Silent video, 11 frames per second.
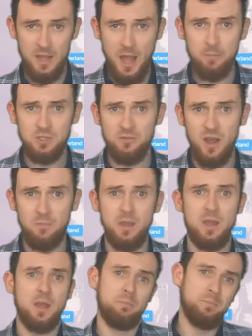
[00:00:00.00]
Нам с вами
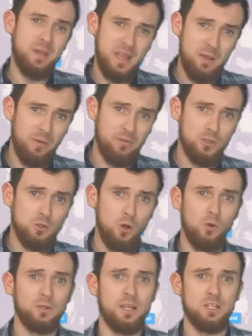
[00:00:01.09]
менее
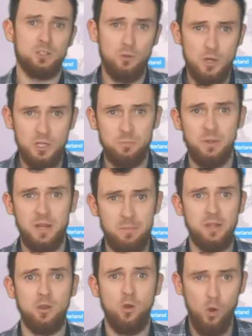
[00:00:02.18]
повезло, у нас дождь с
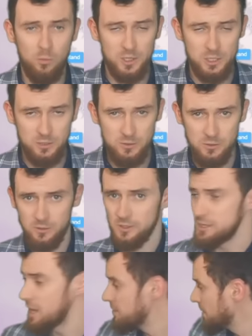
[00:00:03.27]
переменной облачностью.
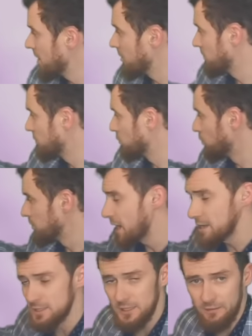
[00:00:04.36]
Я имею в виду у
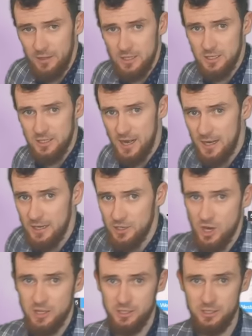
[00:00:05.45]
нас, это на центральной
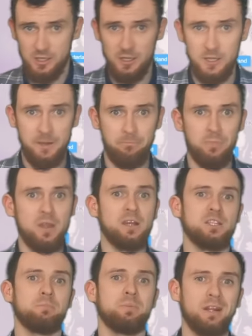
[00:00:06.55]
части страны.
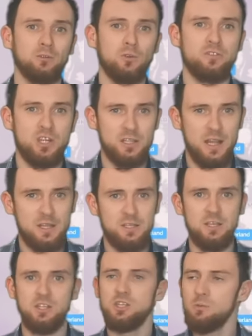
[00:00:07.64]
Температура в
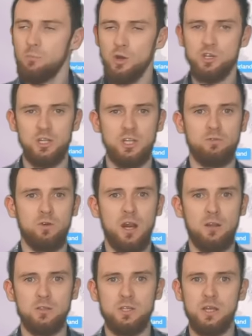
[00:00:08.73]
Шотландии не больше 1
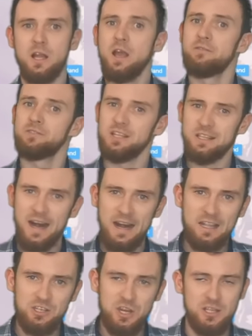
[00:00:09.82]
градуса, в
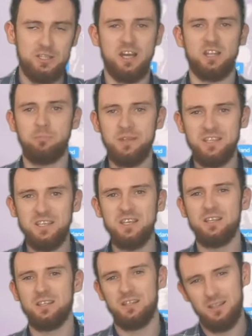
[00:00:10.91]
центральной части от 5
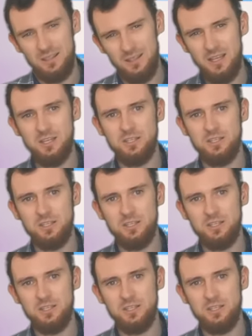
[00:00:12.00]
до